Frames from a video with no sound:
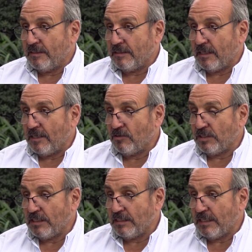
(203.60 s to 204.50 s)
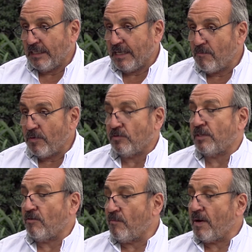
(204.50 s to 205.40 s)
ya digo, si, el tiempo nos
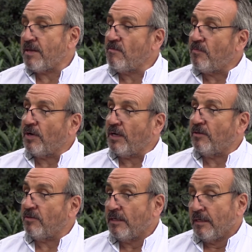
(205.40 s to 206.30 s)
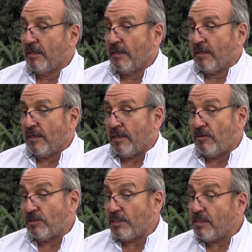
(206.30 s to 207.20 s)
acompaña un poquito, eh,
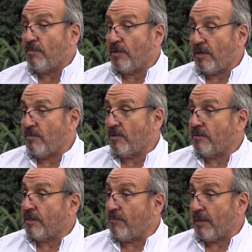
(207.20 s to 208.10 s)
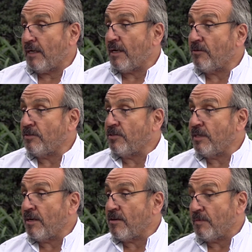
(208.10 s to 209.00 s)
no sé si podremos repetir las
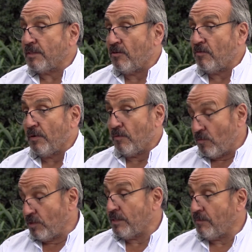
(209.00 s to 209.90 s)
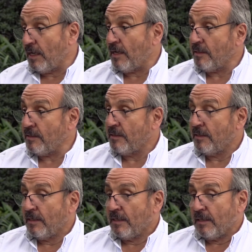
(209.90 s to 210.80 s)
condiciones del año pasado, pero muy similares,
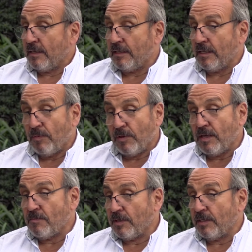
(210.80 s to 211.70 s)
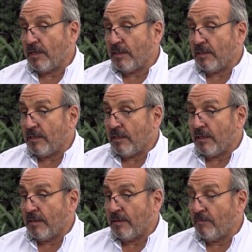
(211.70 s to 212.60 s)
este, y podríamos estar
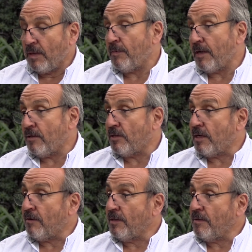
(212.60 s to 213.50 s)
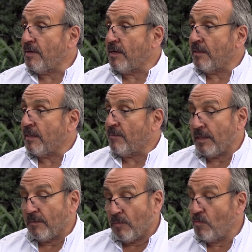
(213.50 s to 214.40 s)
este, en vísperas de otra vendimia
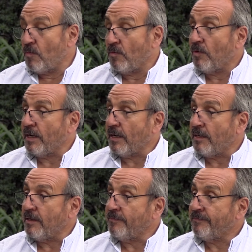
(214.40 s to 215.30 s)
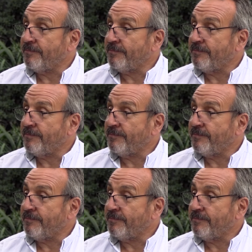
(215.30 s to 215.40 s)
también de muy, muy buena calidad.